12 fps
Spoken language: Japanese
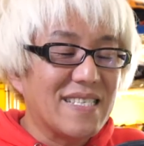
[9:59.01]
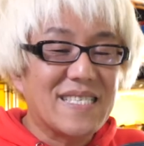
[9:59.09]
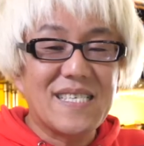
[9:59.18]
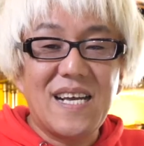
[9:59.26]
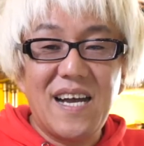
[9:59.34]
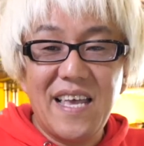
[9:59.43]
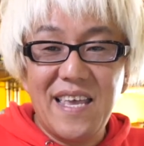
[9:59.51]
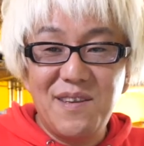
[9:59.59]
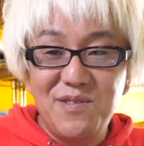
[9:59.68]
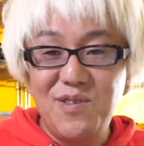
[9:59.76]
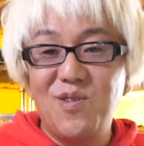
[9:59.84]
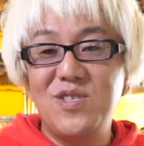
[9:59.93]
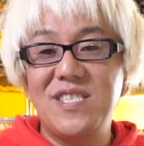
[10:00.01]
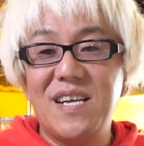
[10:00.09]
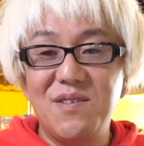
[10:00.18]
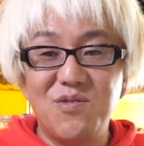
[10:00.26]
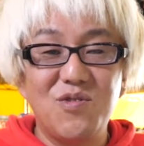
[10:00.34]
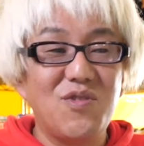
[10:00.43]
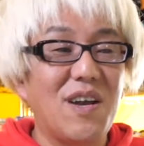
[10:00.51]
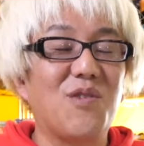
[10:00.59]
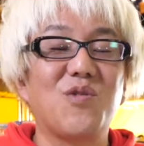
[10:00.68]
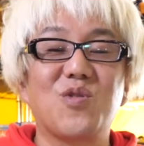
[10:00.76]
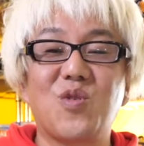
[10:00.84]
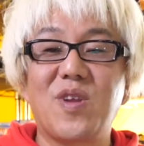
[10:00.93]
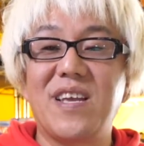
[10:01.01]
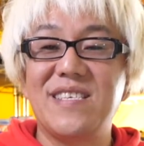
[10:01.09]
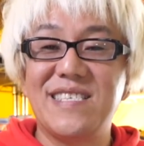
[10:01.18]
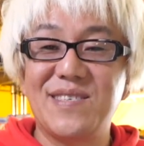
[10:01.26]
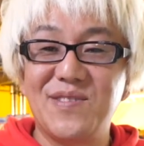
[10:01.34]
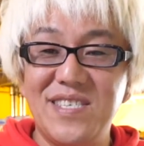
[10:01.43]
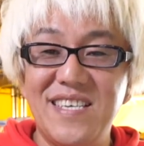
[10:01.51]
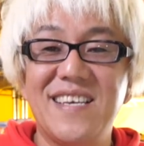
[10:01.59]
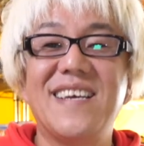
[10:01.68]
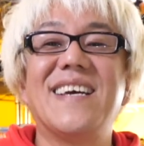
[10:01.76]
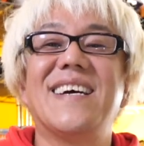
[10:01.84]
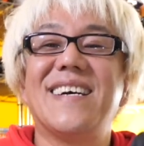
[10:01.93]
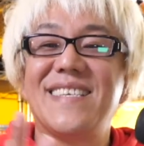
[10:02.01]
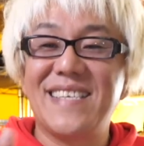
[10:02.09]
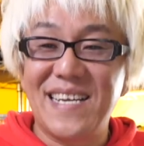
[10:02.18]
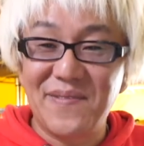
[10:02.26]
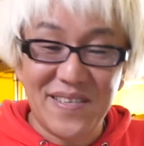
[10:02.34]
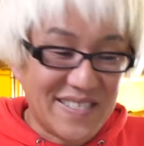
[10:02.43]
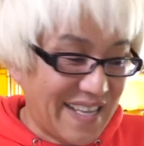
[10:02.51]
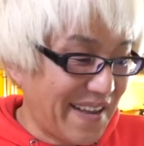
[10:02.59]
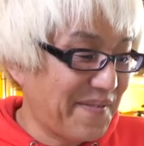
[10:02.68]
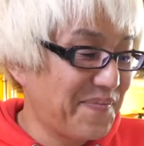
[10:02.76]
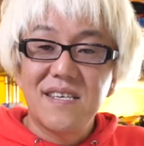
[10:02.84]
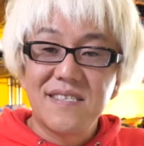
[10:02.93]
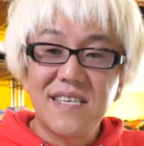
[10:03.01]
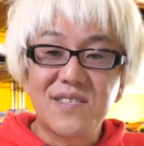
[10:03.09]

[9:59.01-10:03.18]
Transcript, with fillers: 使えるようになるというのがこのトレーニングになりますね。じゃあ